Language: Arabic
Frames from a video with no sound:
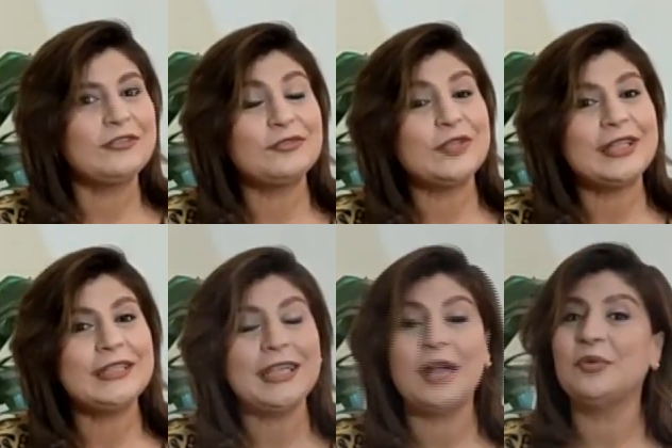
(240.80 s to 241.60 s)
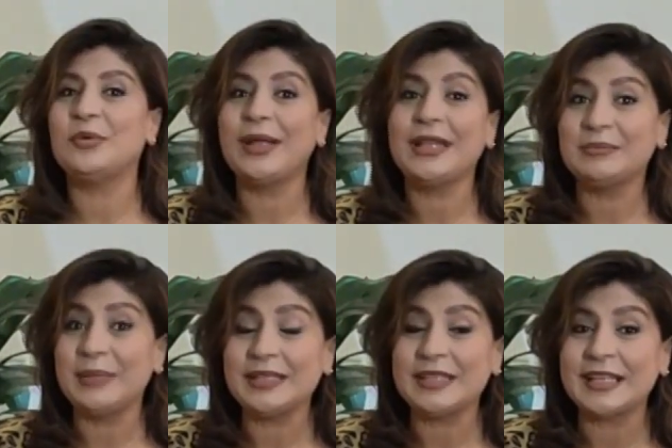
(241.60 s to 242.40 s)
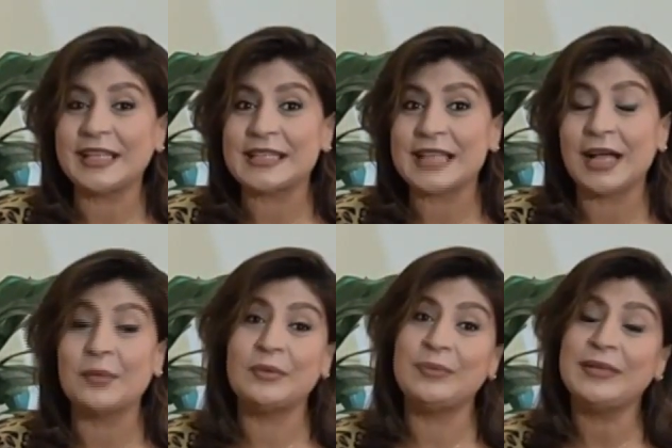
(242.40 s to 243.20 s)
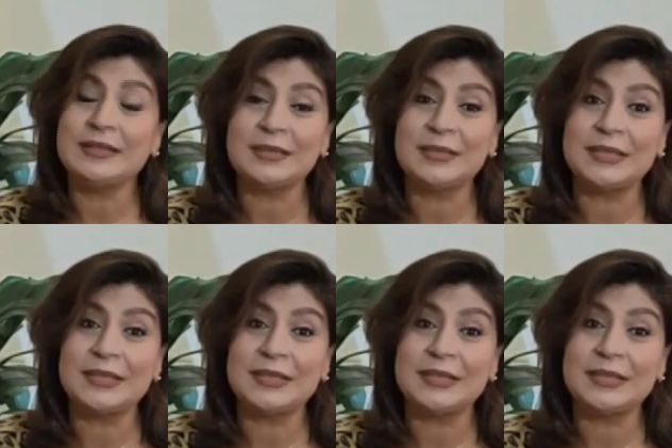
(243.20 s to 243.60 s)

الفلاني او الولد محتاج كذا او البنت